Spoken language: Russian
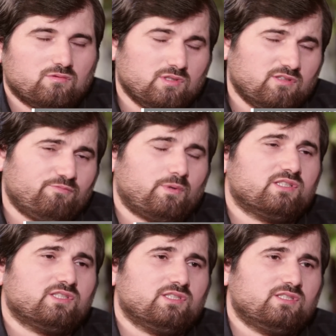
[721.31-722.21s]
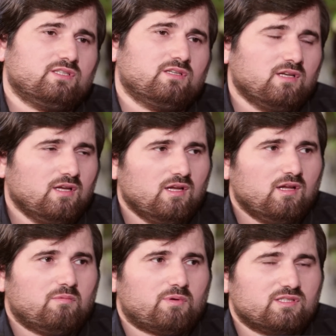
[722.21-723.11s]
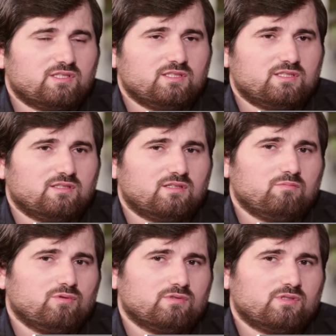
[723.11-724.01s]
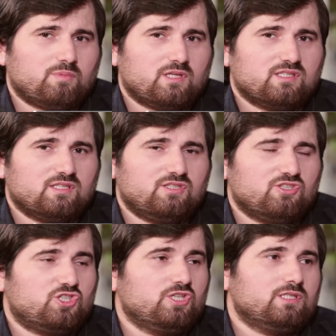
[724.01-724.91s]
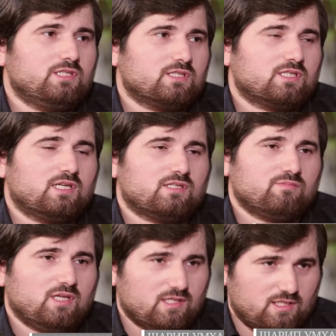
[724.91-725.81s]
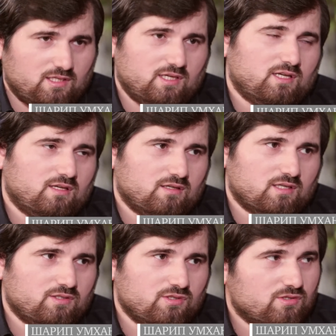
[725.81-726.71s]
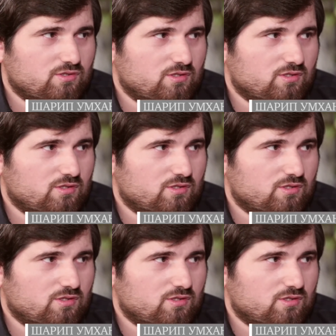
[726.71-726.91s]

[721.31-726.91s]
Но ну, это в процессе, процессе работы, процессе жизни, скажем так, я, конечно